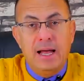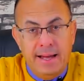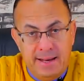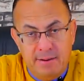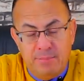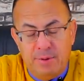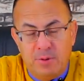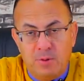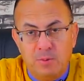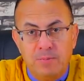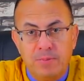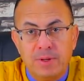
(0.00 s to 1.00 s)
اهلا
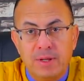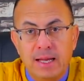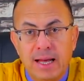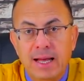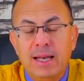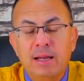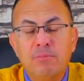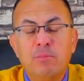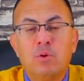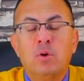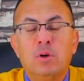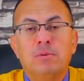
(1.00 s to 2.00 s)
بيكم اهلا
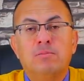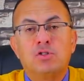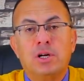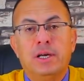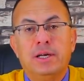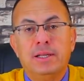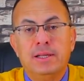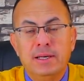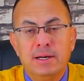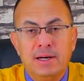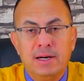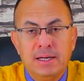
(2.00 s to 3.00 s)
بكل
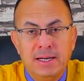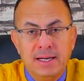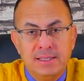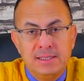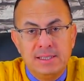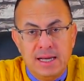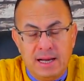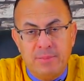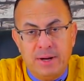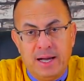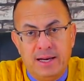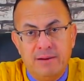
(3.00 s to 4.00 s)
مشاهدي قناه
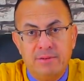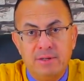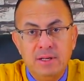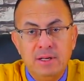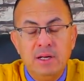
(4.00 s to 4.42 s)
سعم احنفي